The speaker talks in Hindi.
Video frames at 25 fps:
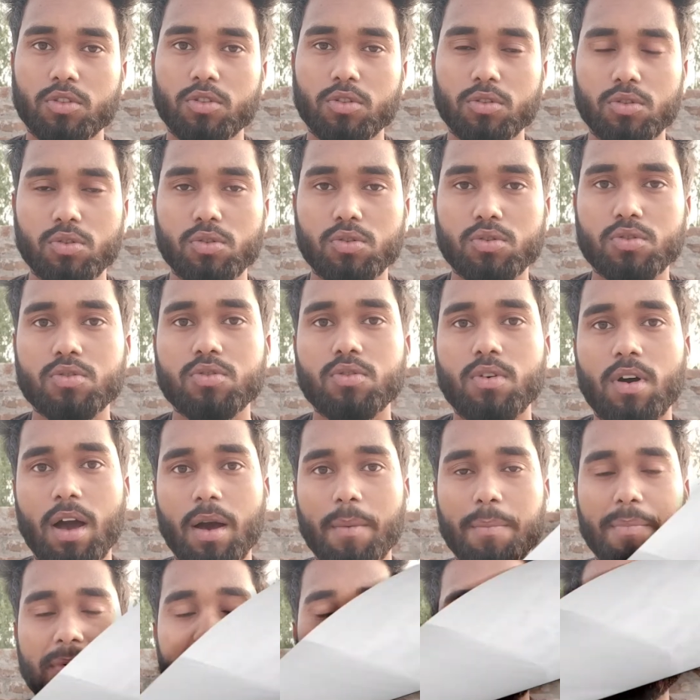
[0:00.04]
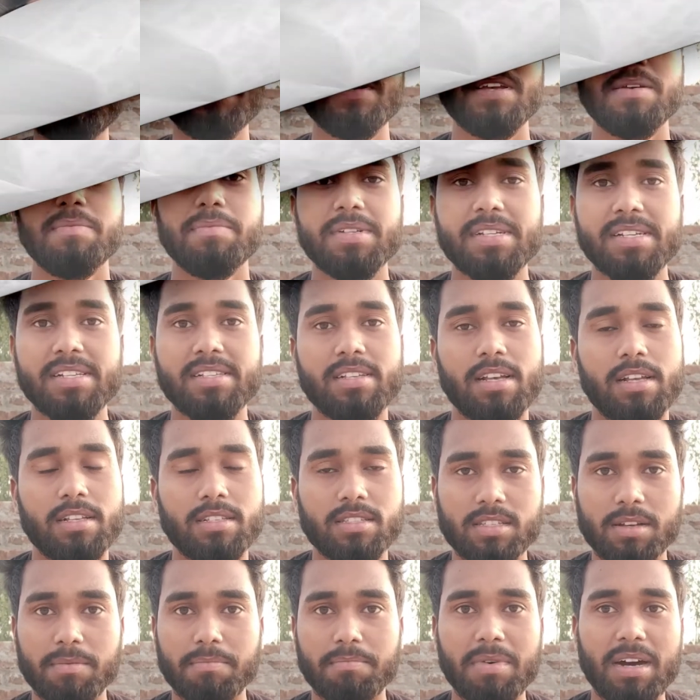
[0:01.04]
तो दोस्तों आपने पीएम किसान
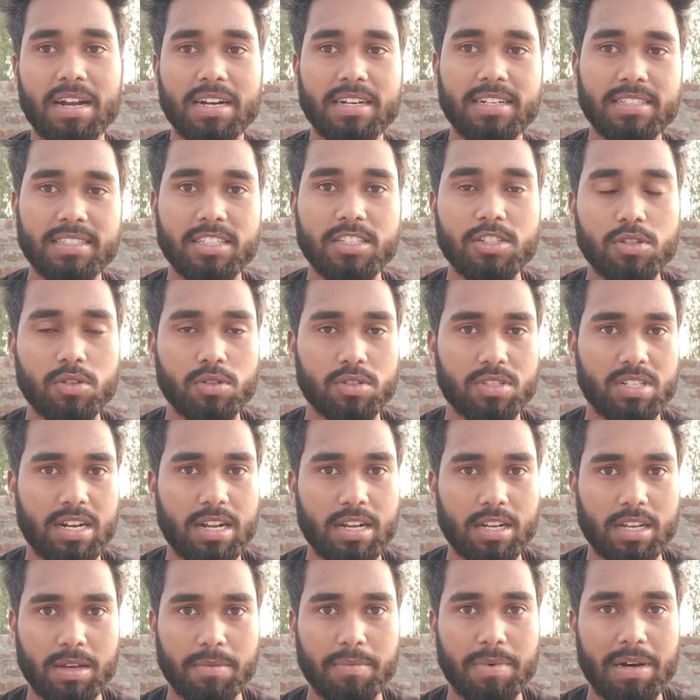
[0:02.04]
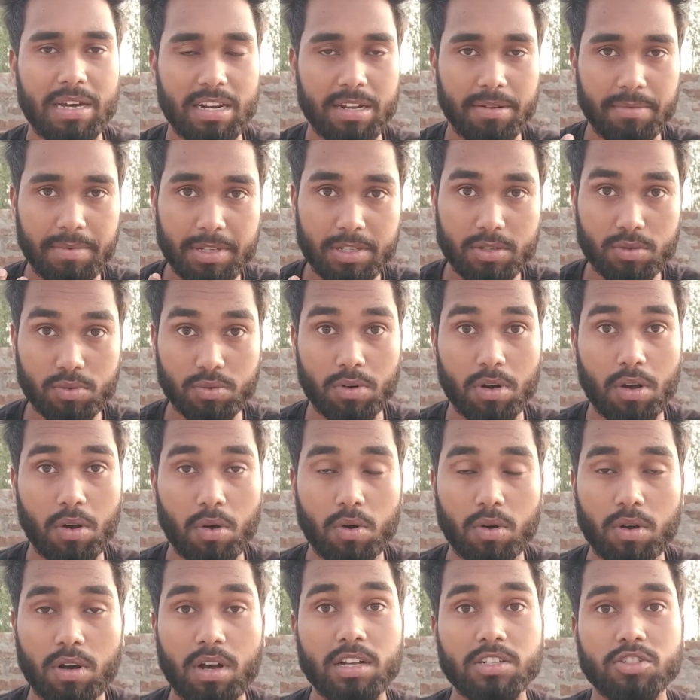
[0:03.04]
सम्मान निधि योजना के बारे में सुना
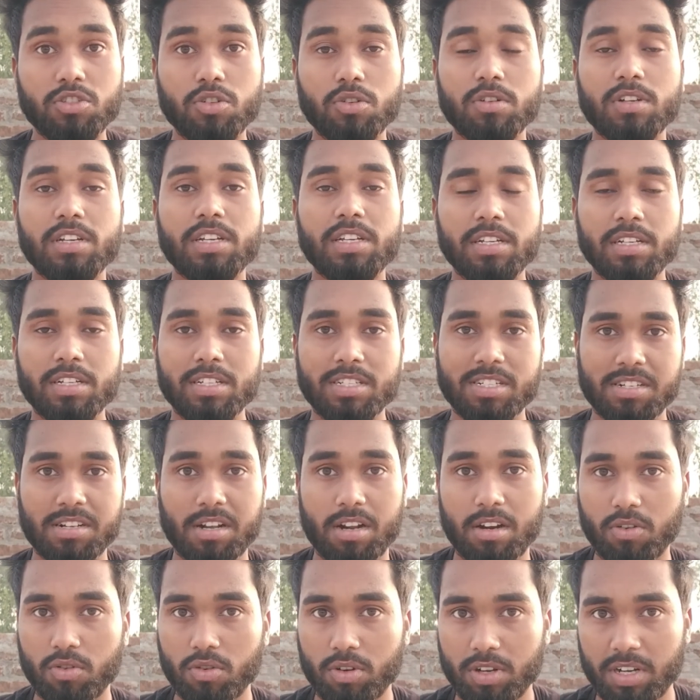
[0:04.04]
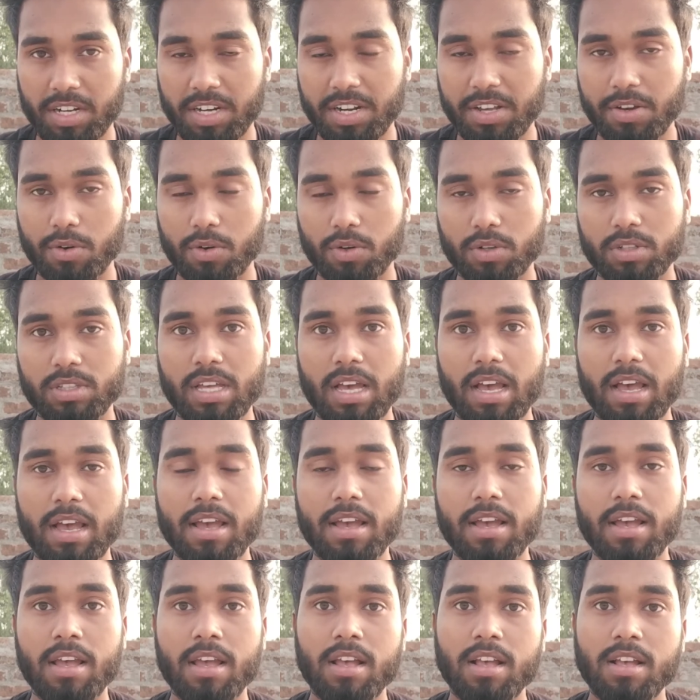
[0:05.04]
होगा जो कि किसानों के लिए होता है